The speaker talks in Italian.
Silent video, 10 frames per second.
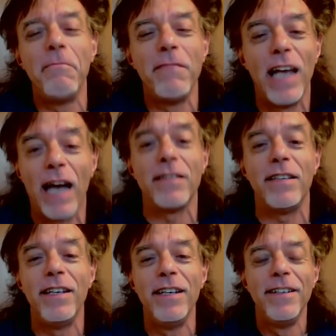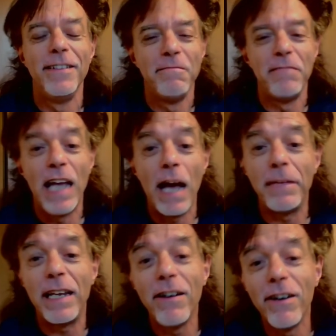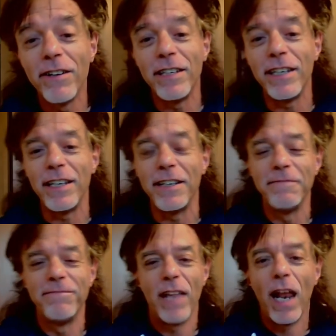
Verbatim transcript: miliardi, miliardi, milioni